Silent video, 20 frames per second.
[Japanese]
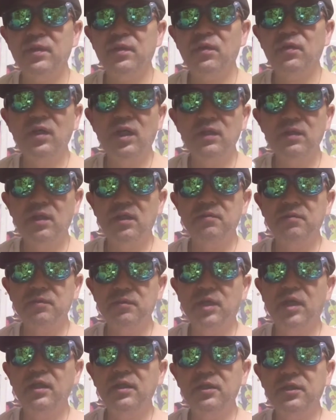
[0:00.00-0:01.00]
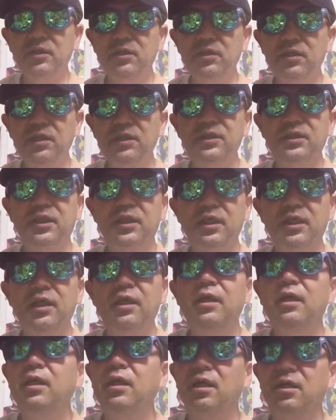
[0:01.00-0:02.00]
これはあくまでも阪急電車で、
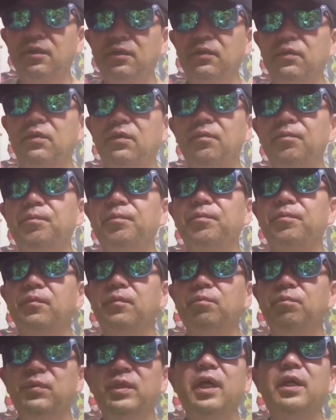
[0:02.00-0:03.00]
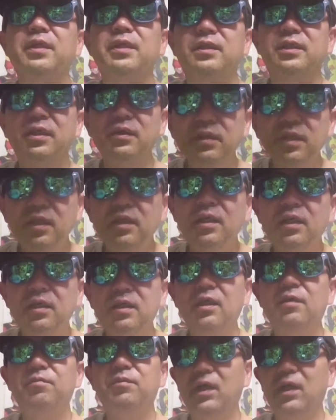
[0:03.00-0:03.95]
あの、見たんですけどね。券